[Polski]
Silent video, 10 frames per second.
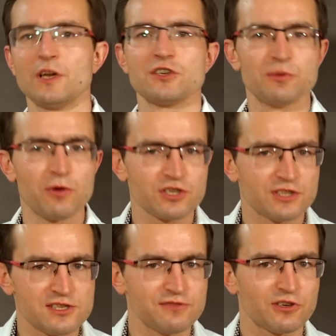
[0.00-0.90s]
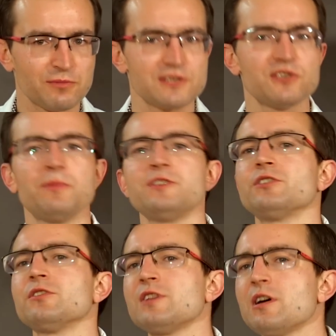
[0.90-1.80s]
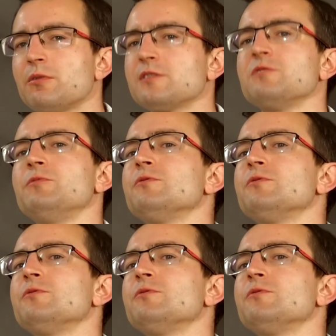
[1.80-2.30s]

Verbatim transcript: Czy może dezinformacją będzie to, co akurat sobie